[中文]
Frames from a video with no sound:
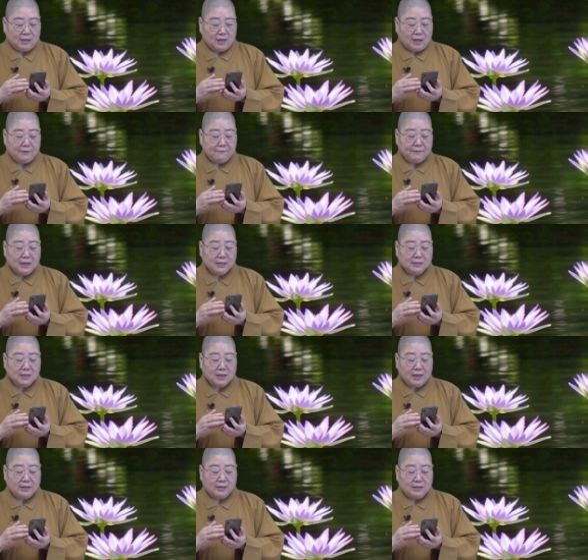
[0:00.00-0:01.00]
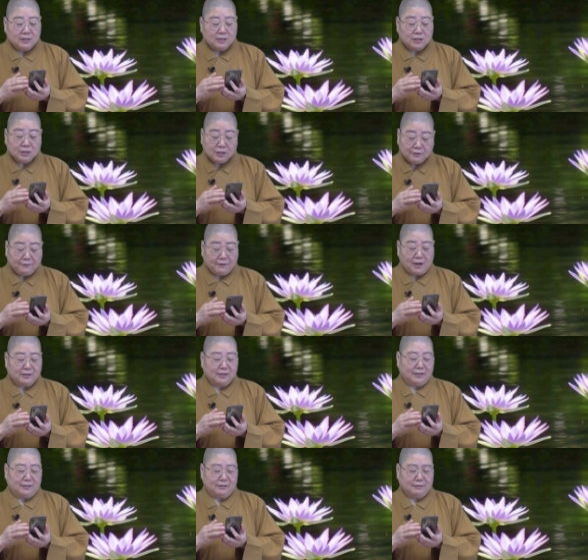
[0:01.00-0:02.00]
还放在车
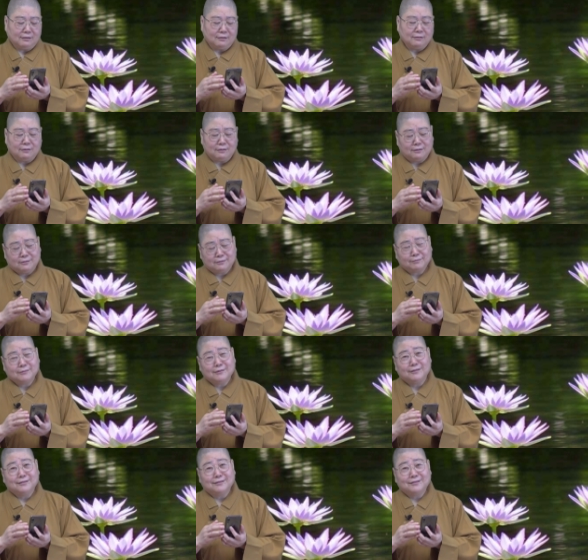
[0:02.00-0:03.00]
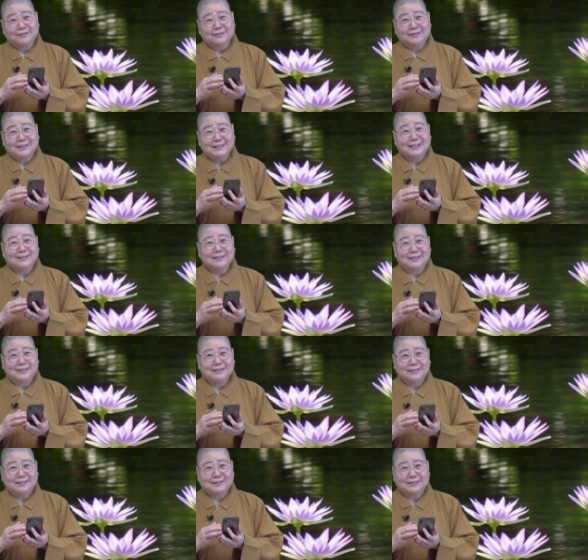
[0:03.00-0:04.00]
房里哦，真的
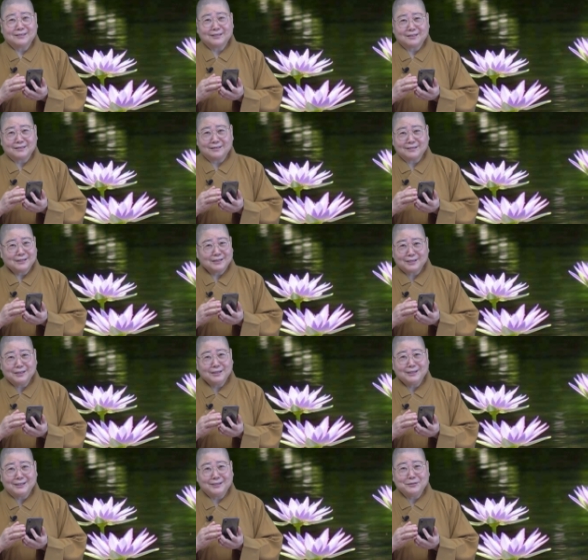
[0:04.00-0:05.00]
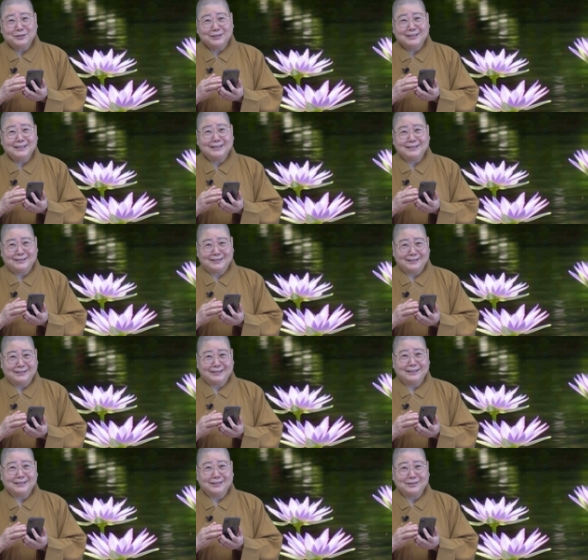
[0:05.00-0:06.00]
是。 哎呀，我这一次
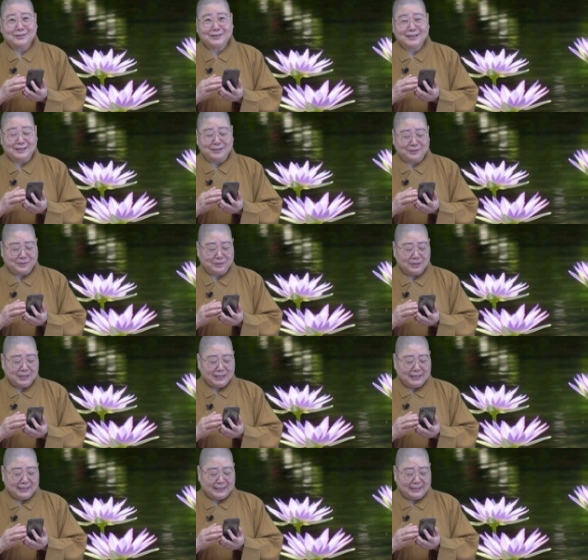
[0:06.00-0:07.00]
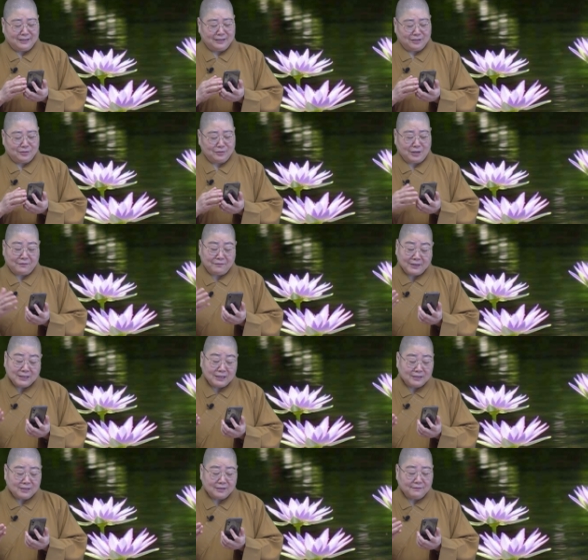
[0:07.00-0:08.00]
听到这样哦，哎，还放
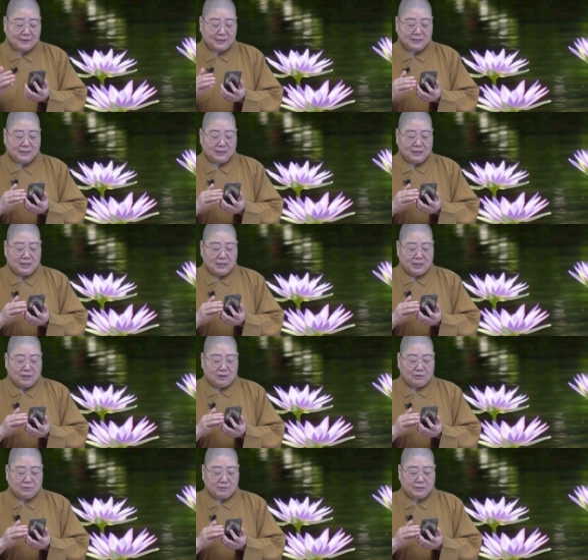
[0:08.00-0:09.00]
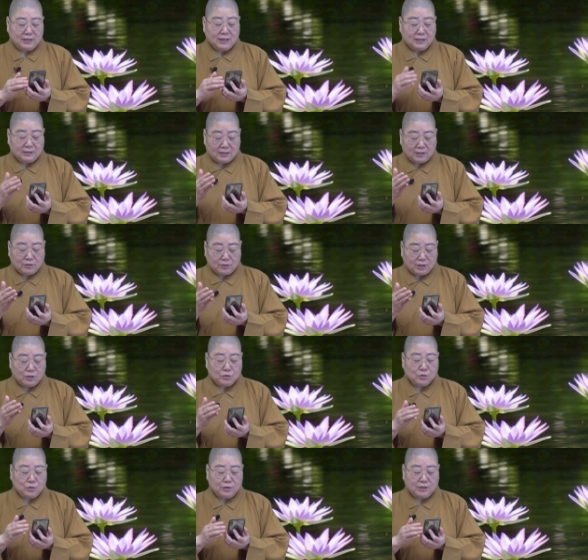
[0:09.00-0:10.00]
在车房里哦。那您您
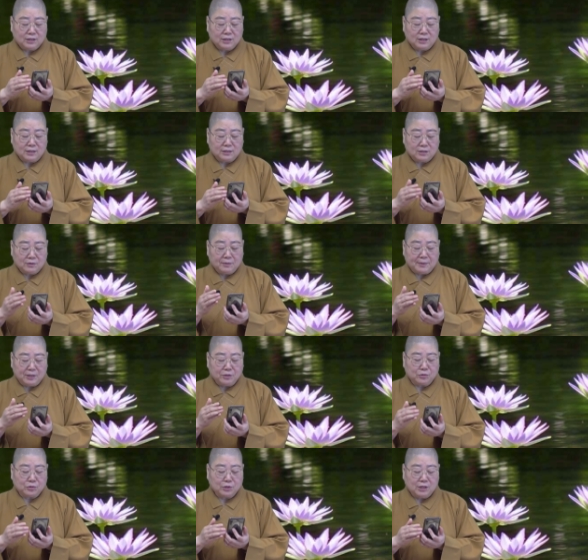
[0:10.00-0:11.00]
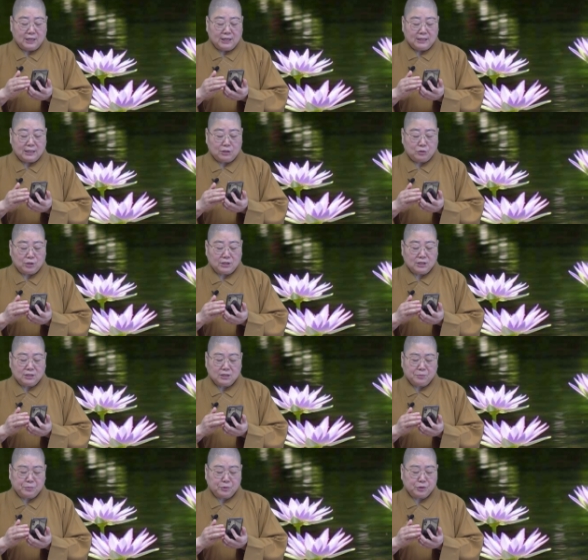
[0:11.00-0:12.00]
说，呃，这位朋友说，他觉得
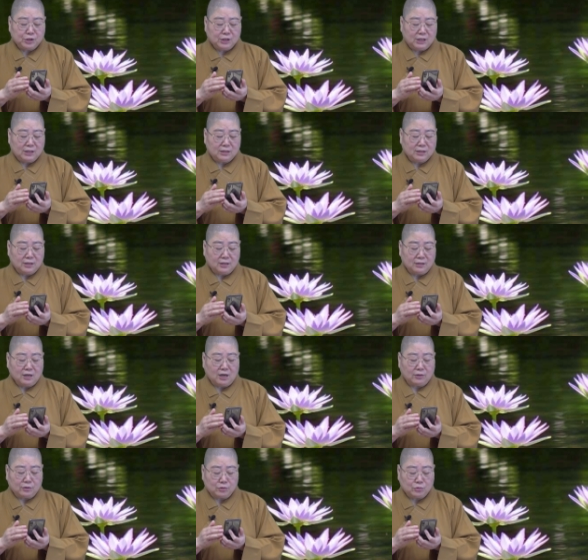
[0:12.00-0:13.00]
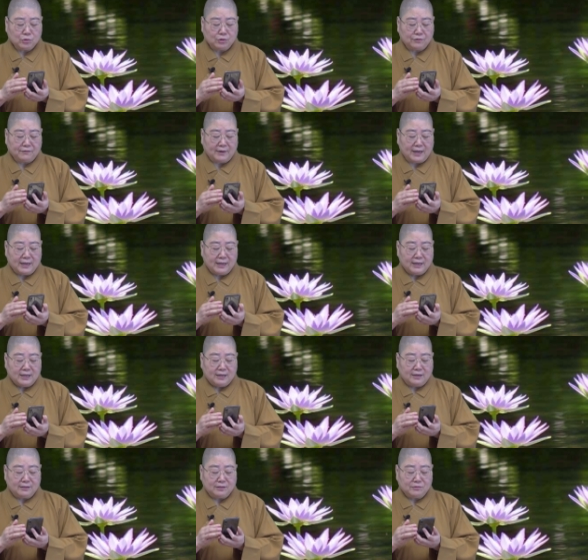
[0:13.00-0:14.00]
这不是一个很好的做法
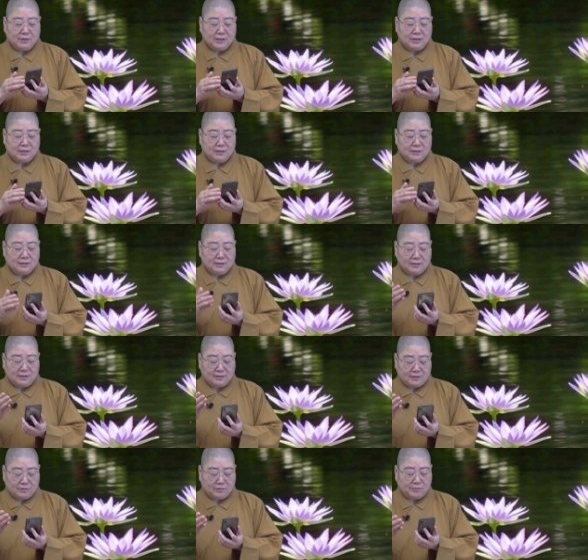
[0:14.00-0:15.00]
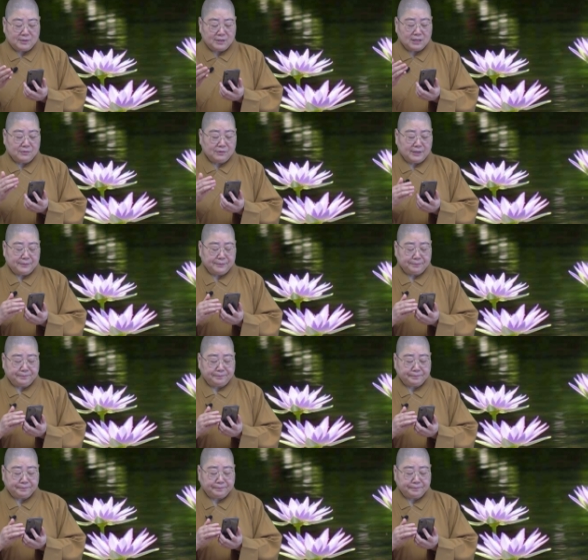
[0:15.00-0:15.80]
啊、哦，因为呃，我们这位